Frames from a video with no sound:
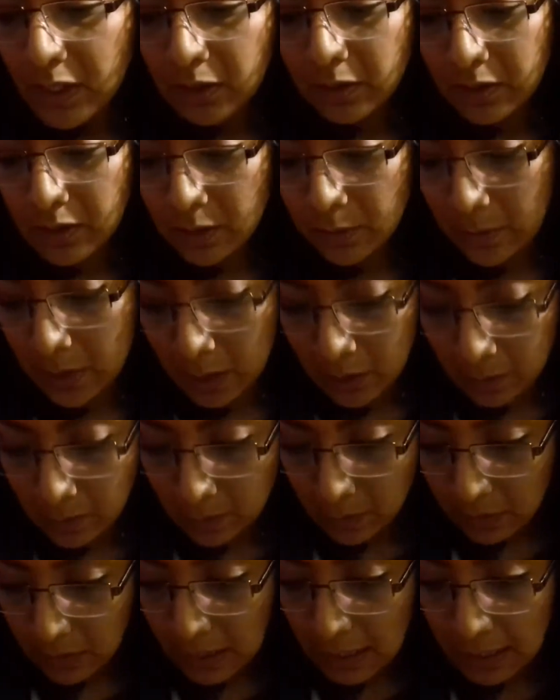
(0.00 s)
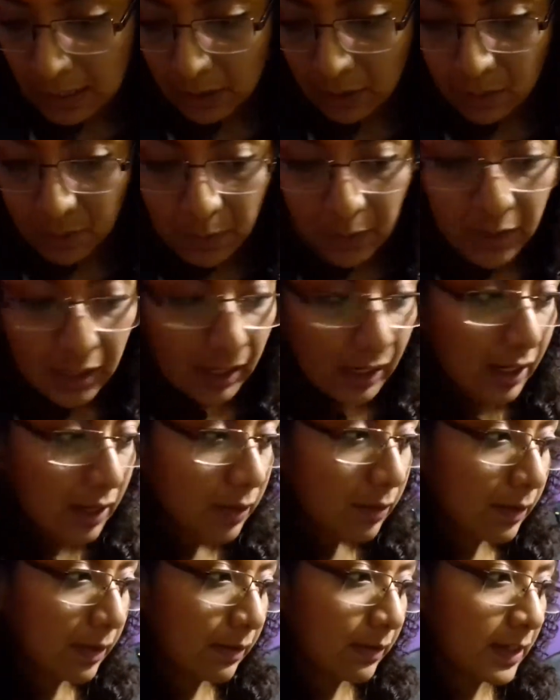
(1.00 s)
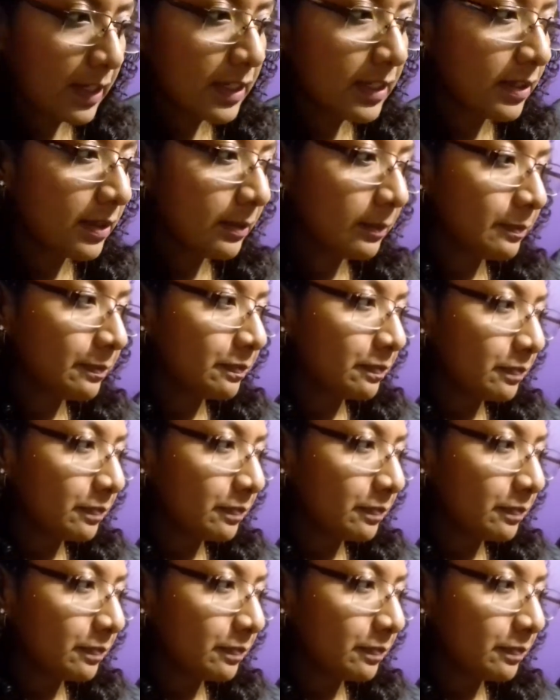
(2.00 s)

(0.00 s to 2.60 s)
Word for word: Entonces voy a, a acomodarla de una vez.